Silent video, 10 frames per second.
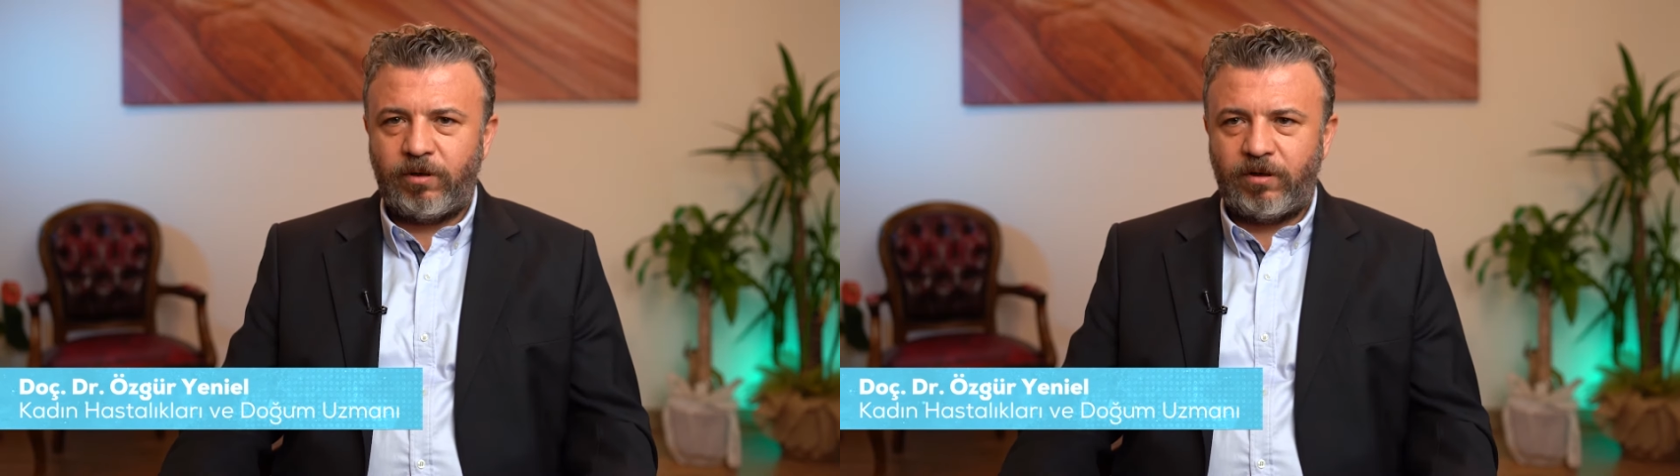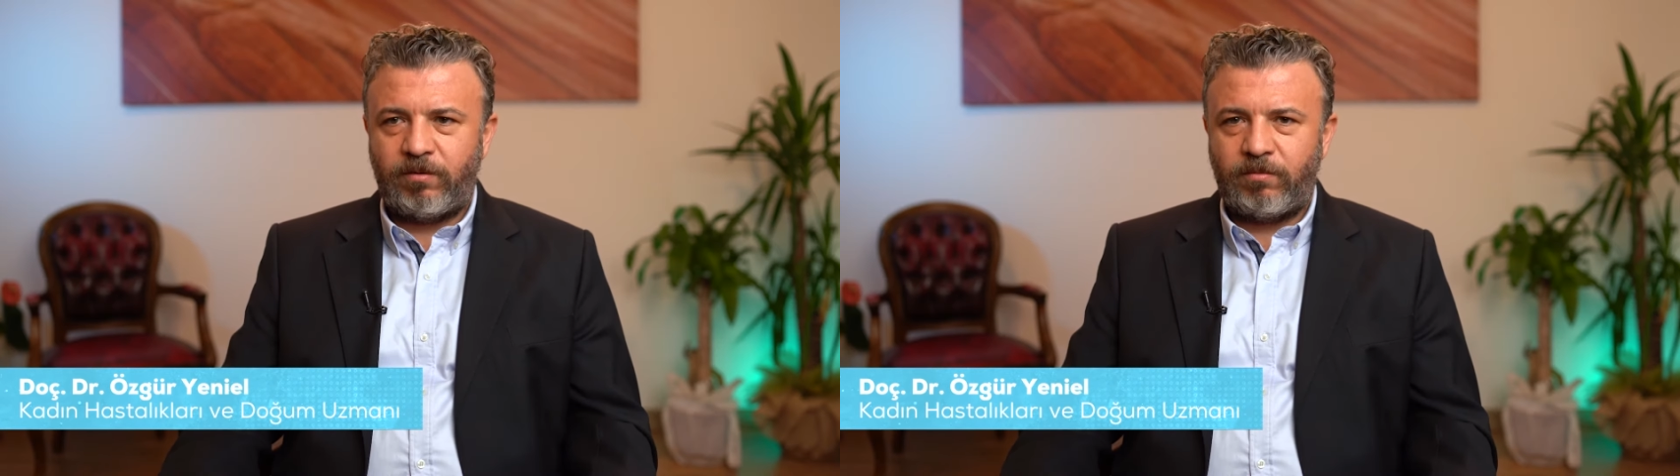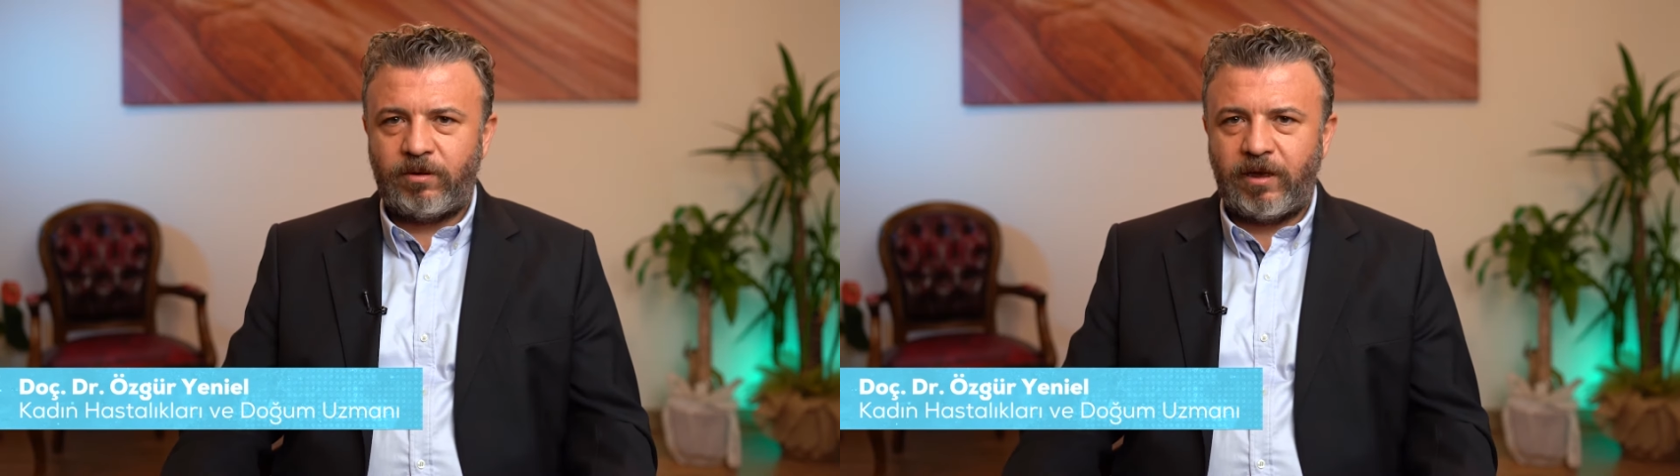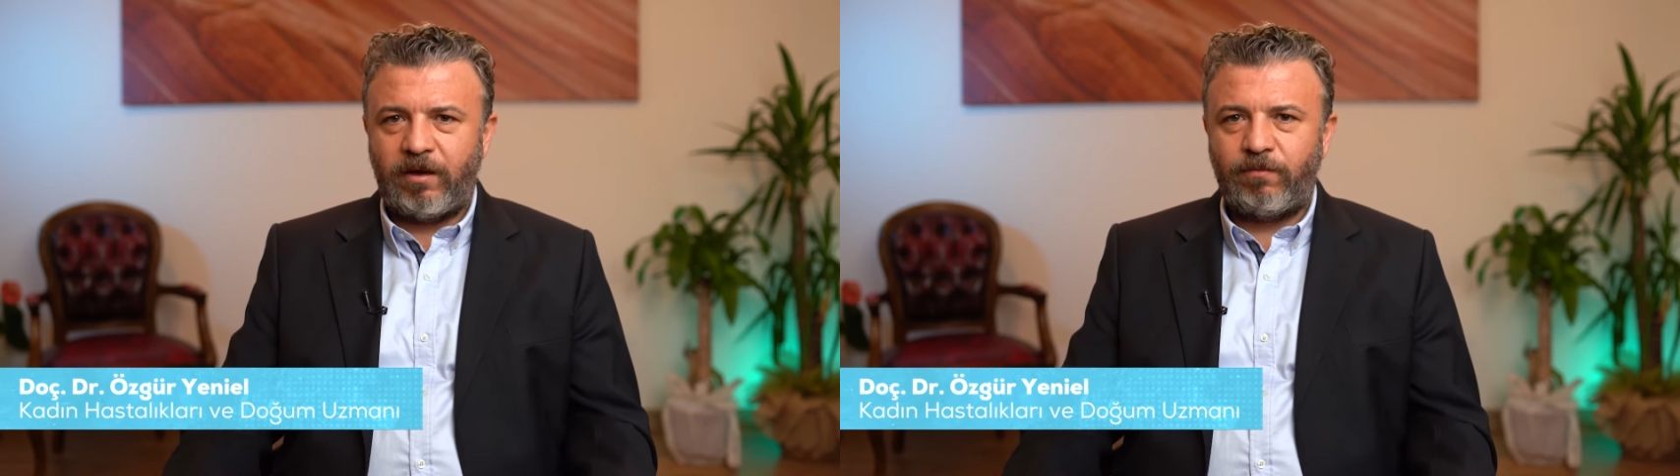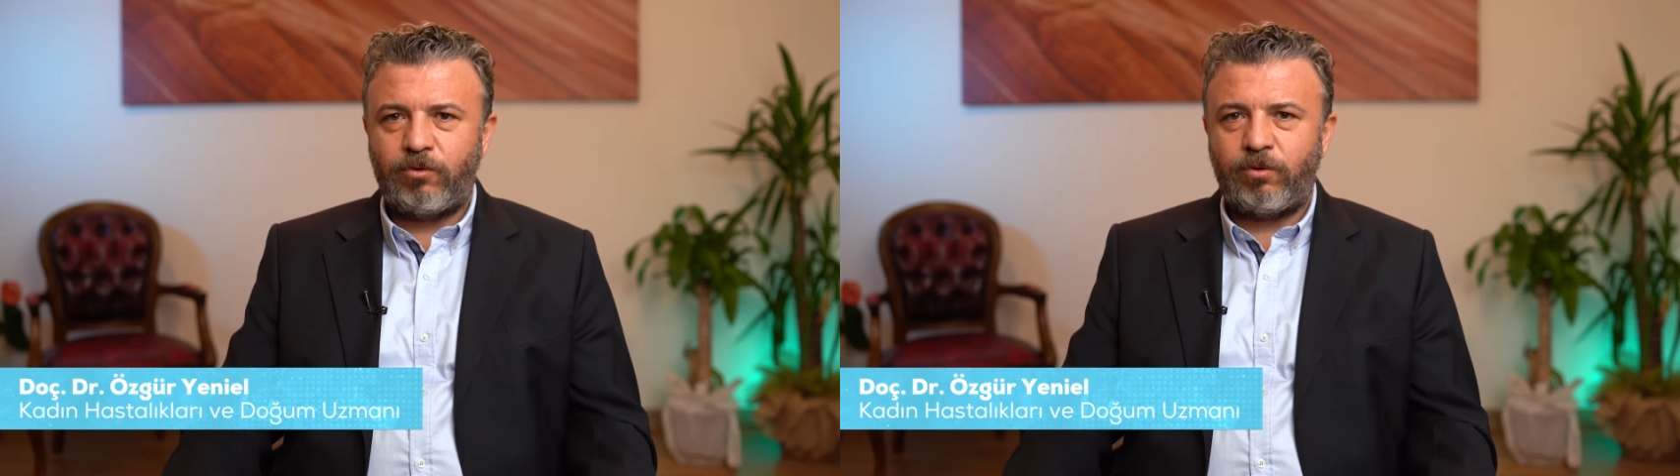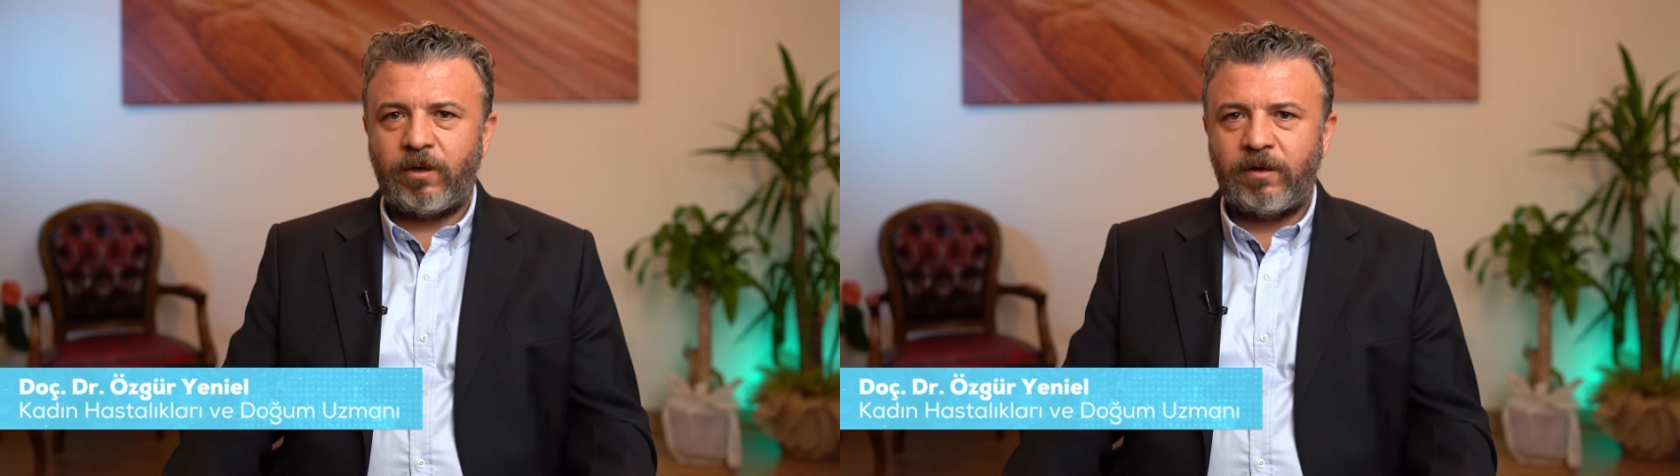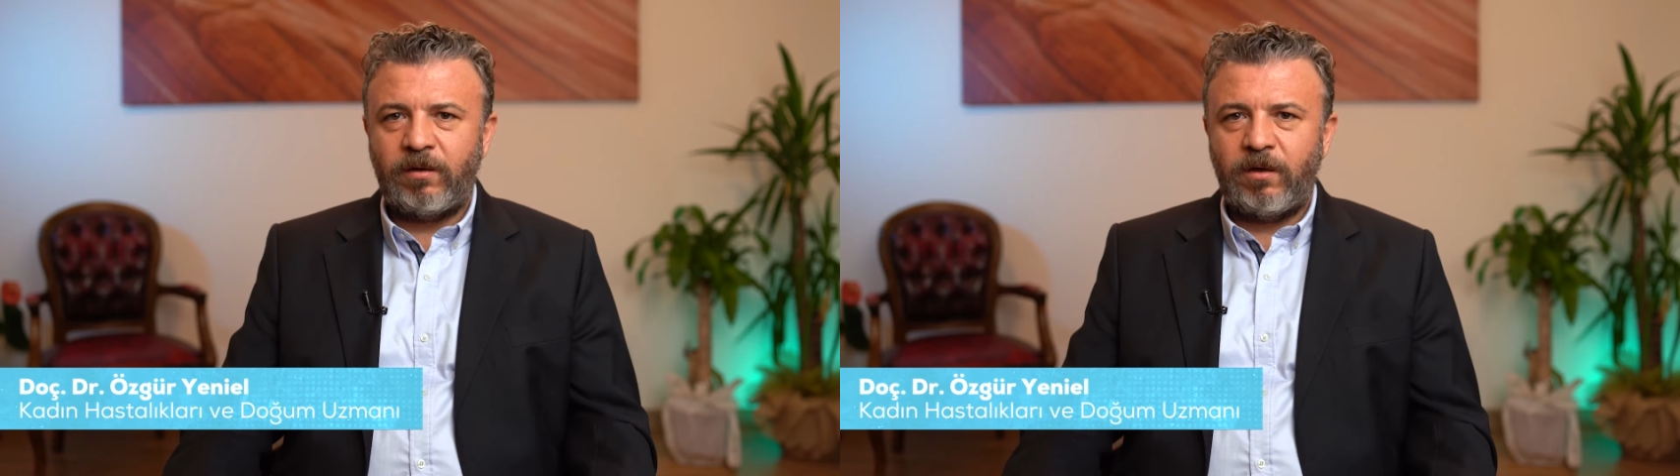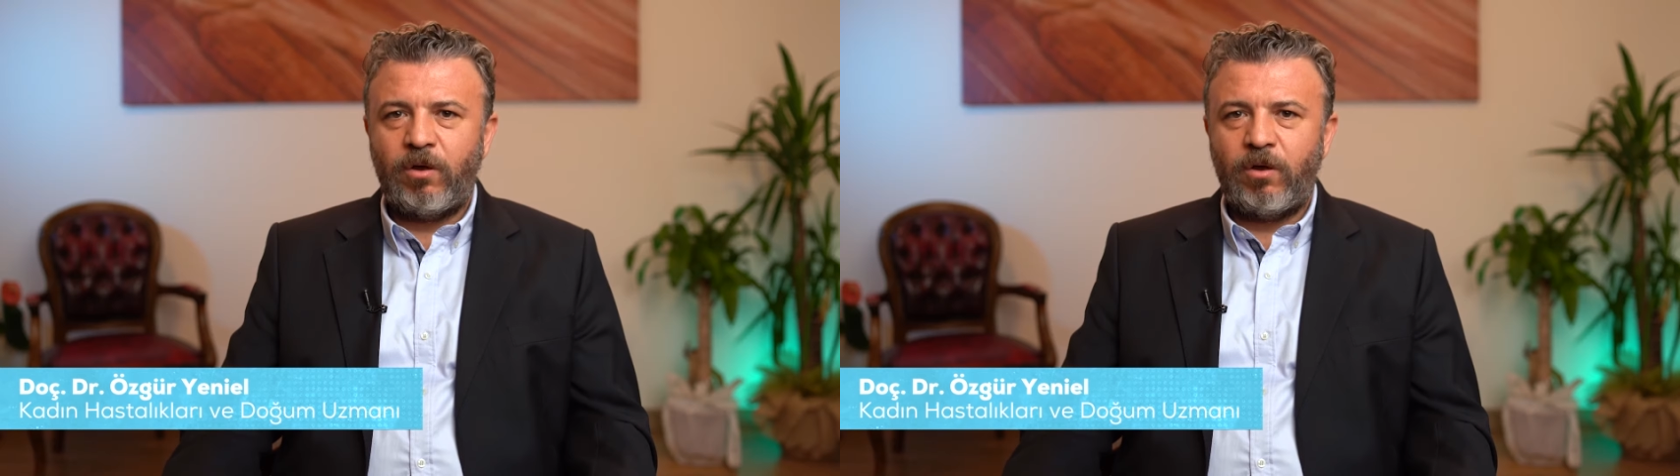dediğimiz yani vücuttan